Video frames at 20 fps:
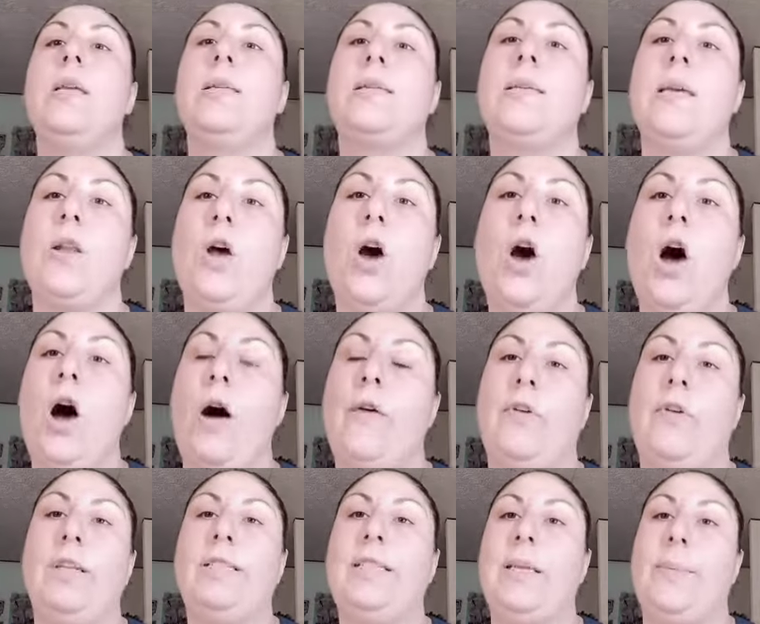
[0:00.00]
se no a
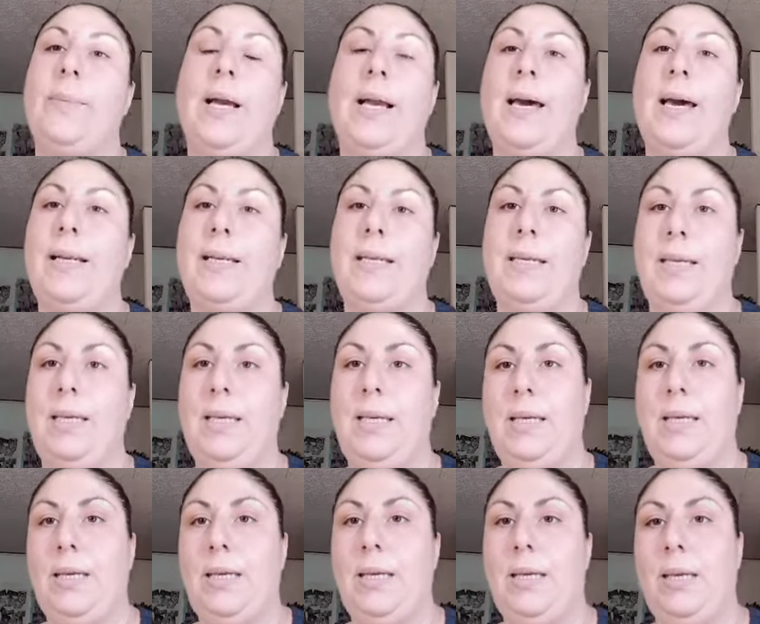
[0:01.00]
volte
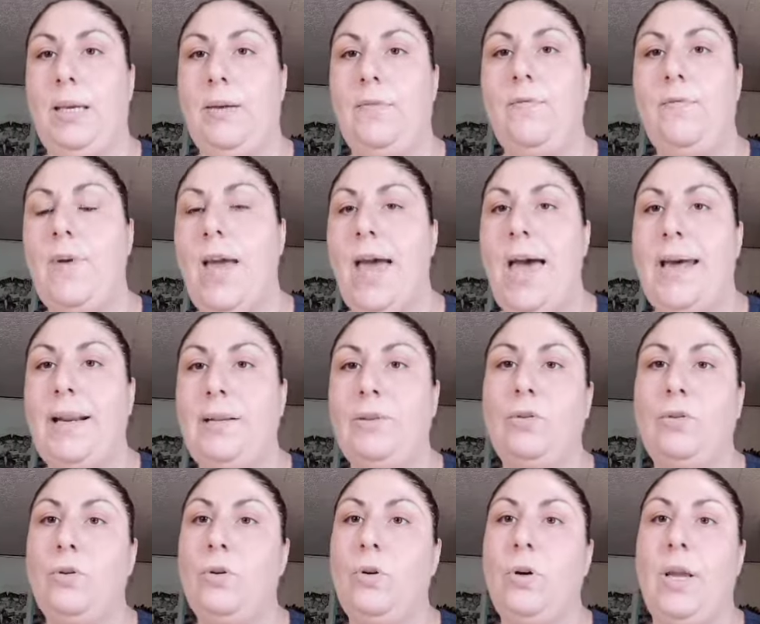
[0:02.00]
magari
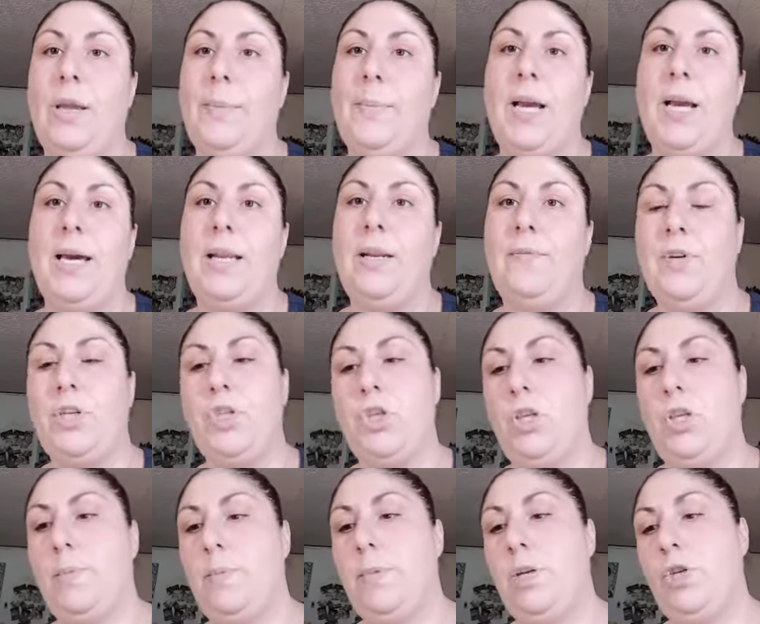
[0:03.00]
inverto e magari
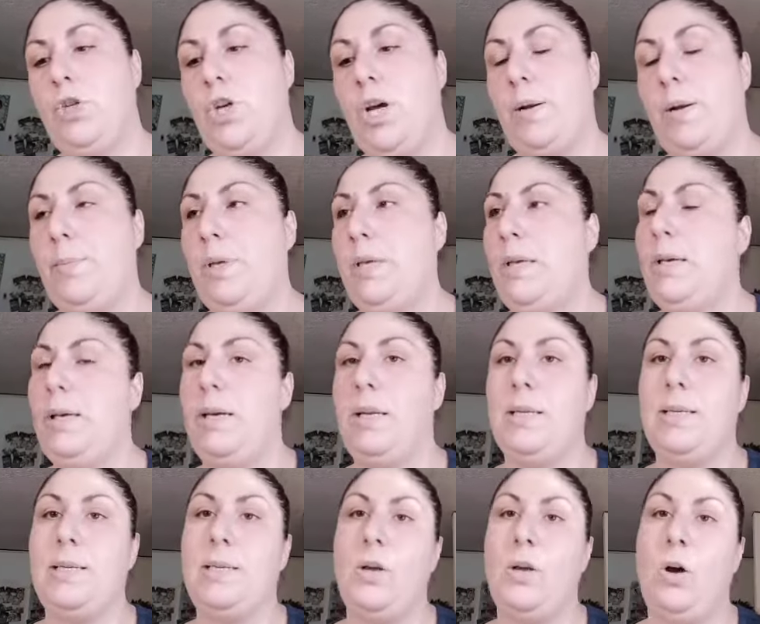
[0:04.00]
invece di mangiarmi, che
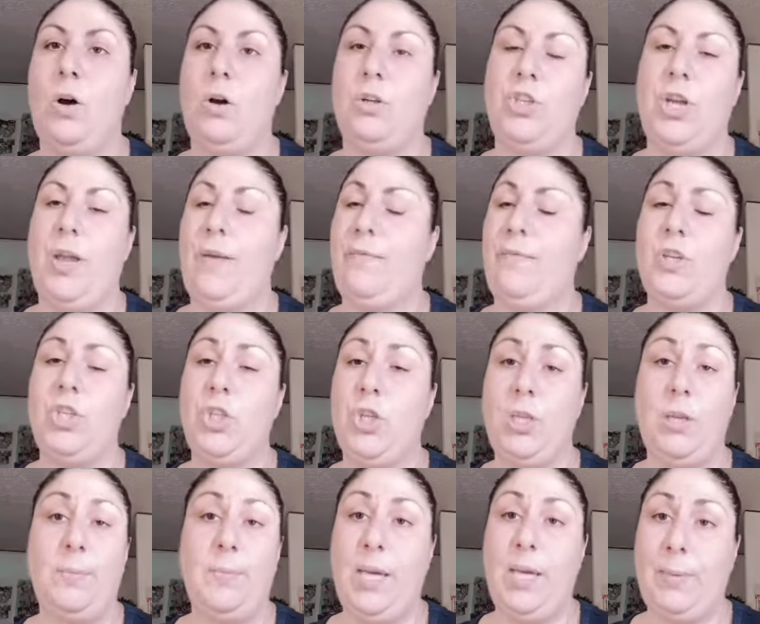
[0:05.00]
ne so, cioè invece
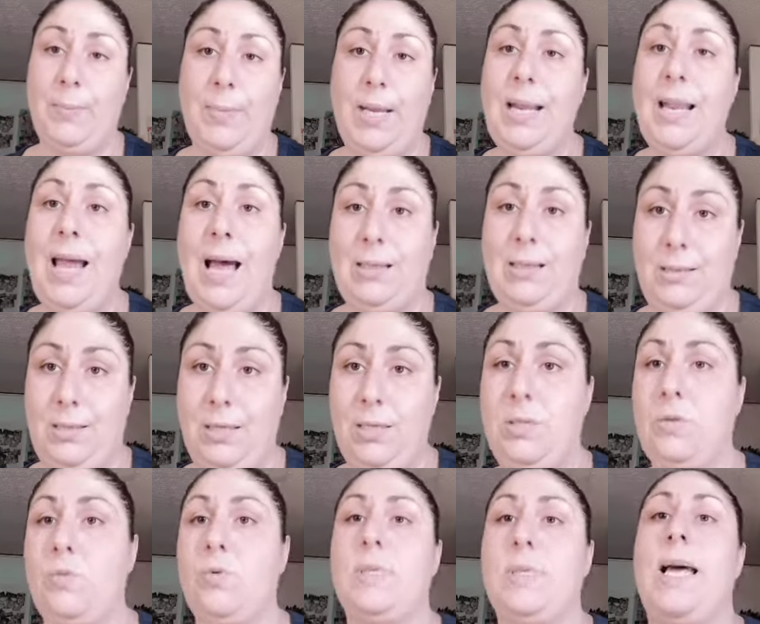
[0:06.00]
di bermi il latte,
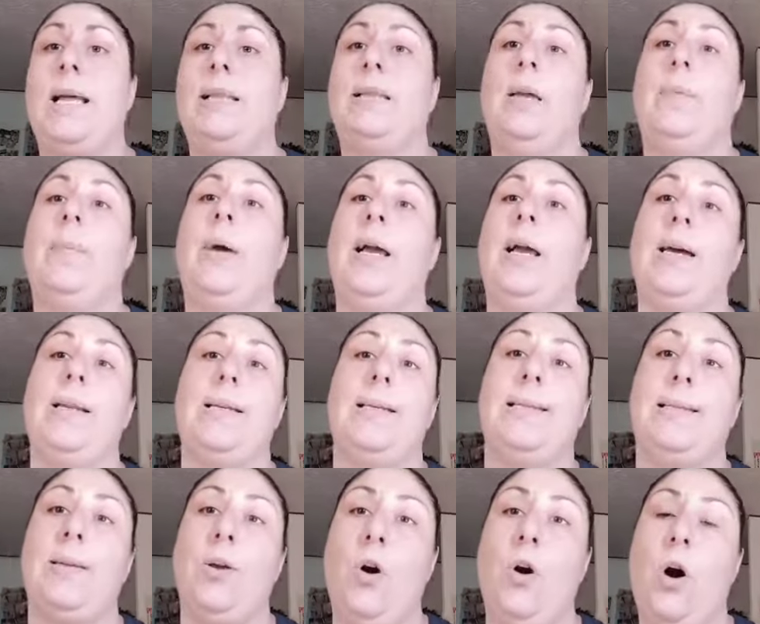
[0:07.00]
scusate, magari
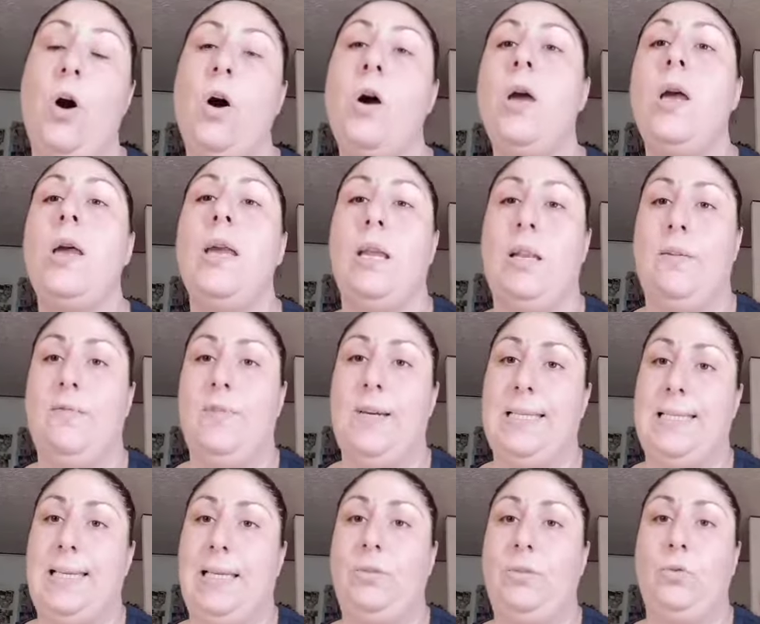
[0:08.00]
se ho il
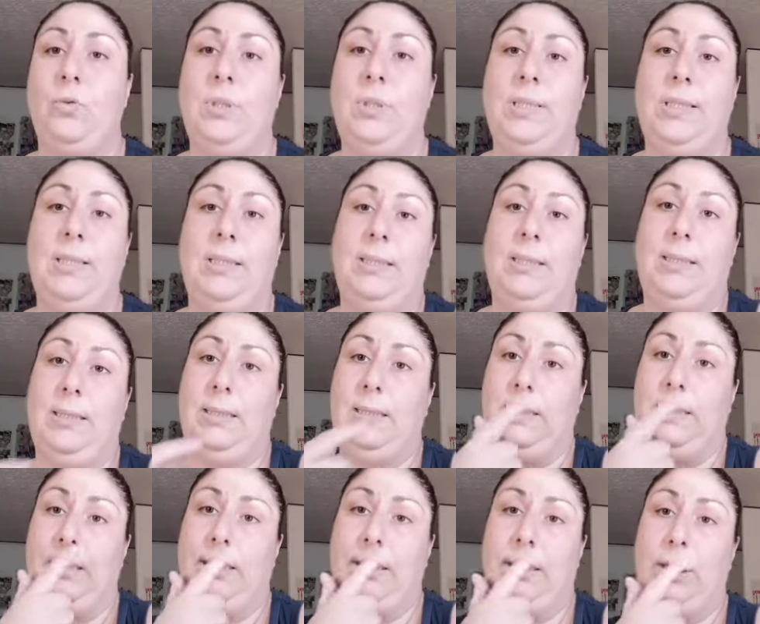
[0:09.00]
vasetto
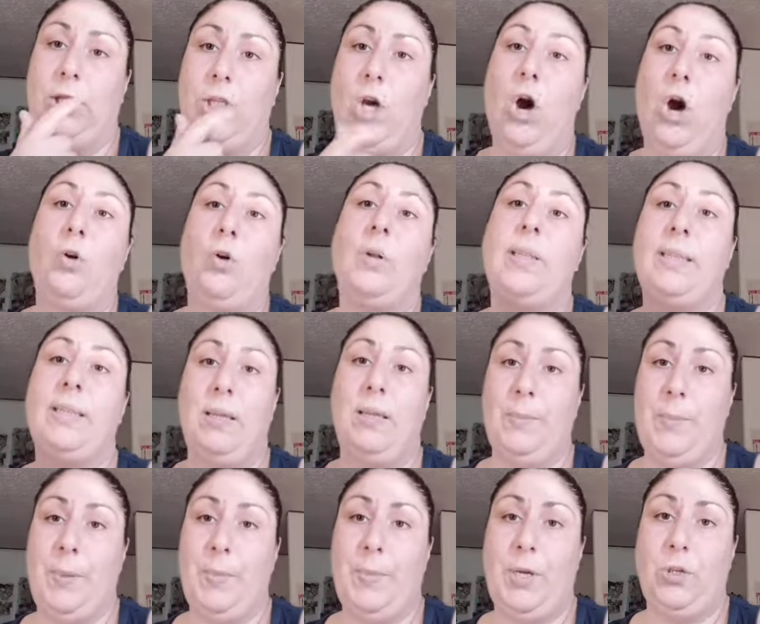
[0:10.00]
di, di yogurt
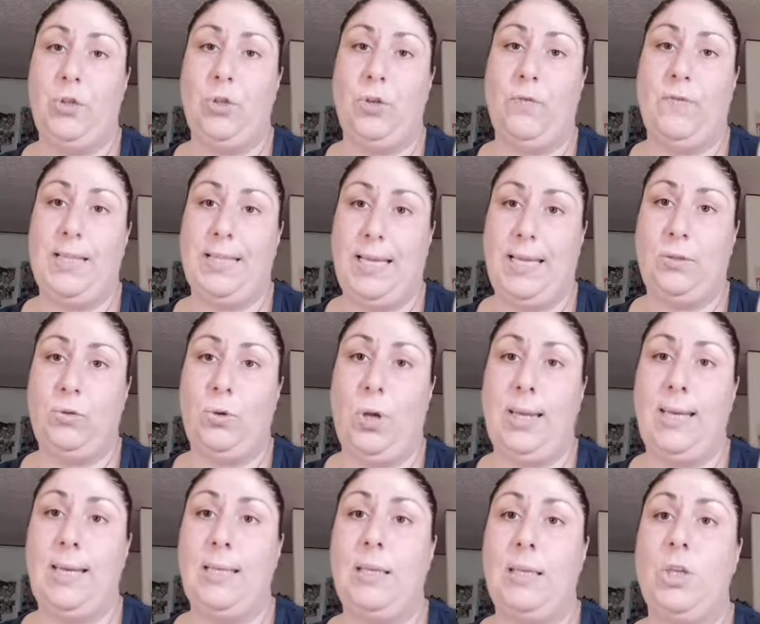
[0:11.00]
mi mangio il vasetto
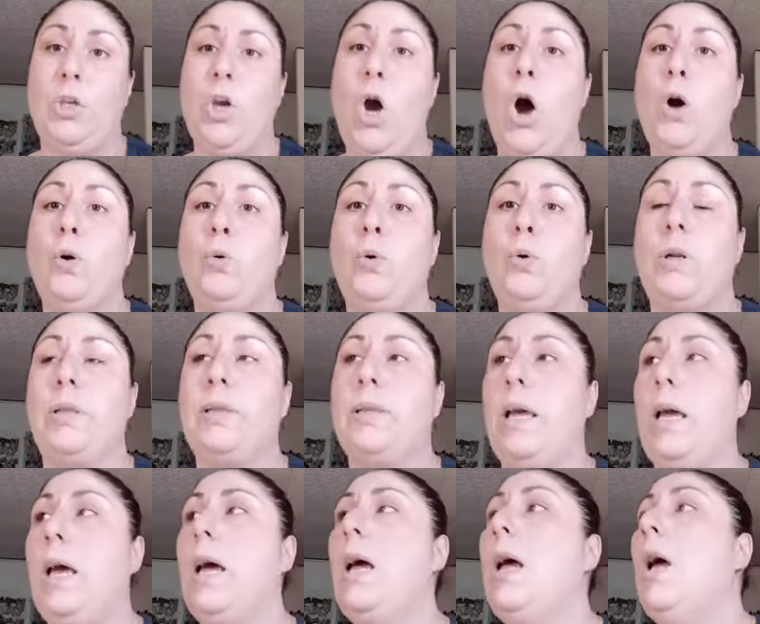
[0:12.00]
anche di
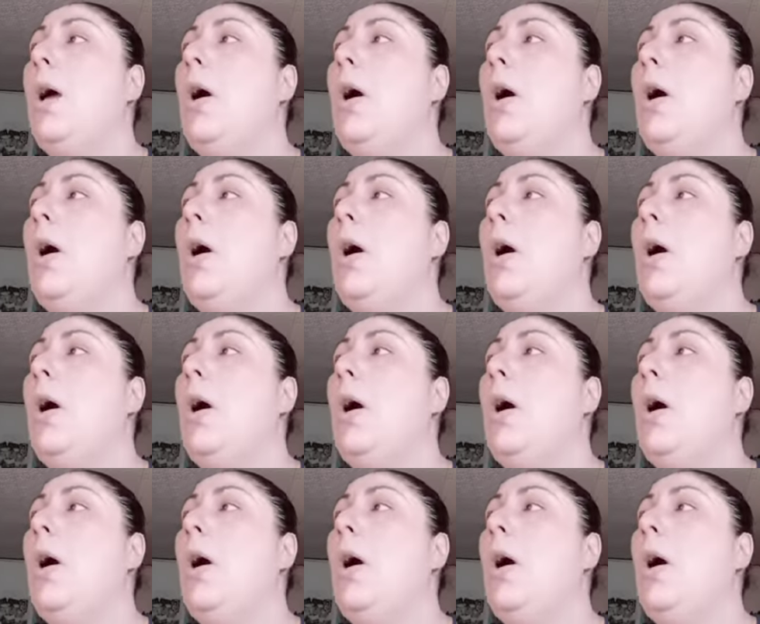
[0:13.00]
yogurt